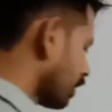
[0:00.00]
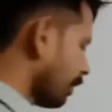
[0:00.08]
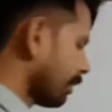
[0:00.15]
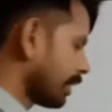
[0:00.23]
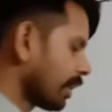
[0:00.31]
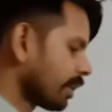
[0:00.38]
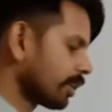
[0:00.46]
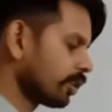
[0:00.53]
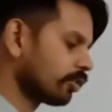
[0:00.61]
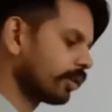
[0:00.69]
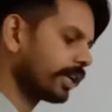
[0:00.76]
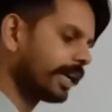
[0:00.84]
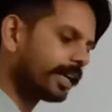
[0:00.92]
टेबल तैयार करते हो
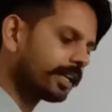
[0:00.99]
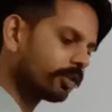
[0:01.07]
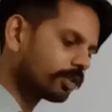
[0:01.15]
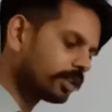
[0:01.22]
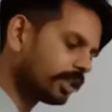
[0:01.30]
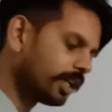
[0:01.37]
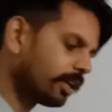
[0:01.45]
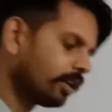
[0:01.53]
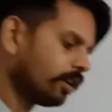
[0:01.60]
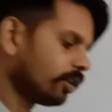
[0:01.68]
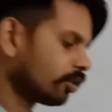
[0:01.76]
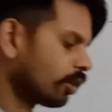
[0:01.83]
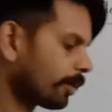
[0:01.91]
तो एक हेडिंग होती है
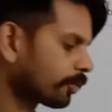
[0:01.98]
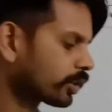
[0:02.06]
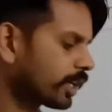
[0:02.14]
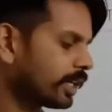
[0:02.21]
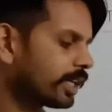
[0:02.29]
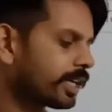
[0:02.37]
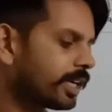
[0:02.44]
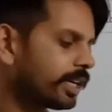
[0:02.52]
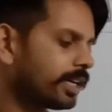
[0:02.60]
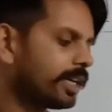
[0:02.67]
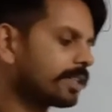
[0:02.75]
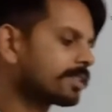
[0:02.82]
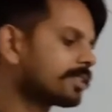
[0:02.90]
तो आपको क्या लिखें
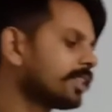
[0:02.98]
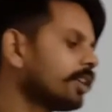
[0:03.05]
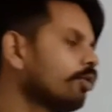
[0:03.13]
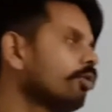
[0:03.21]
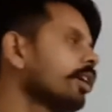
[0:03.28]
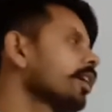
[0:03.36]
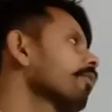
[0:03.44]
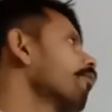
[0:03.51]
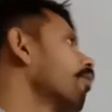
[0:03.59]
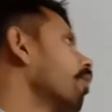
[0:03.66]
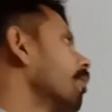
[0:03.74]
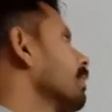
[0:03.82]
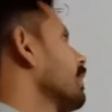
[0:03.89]
एक सिंगुलर
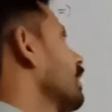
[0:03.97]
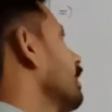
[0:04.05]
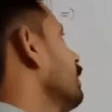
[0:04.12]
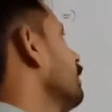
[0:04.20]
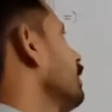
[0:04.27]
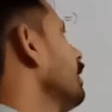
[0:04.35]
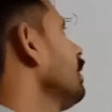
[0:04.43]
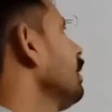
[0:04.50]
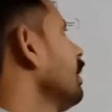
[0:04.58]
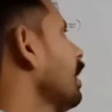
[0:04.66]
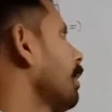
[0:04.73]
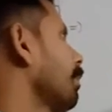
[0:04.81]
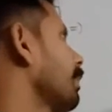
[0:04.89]
फॉर्म के अंदर
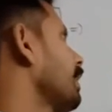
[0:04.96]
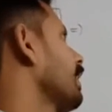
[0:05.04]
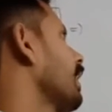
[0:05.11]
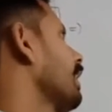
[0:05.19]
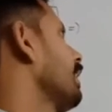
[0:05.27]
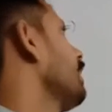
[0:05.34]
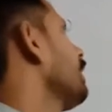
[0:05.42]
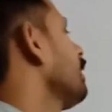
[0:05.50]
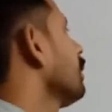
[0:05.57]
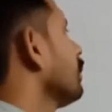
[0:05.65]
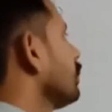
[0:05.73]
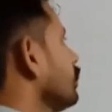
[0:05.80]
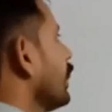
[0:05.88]
अपनी आईडी
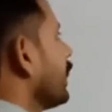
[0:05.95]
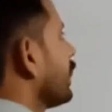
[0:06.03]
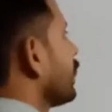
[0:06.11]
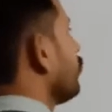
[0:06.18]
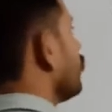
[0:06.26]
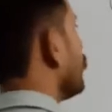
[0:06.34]
जो हेडिंग है वो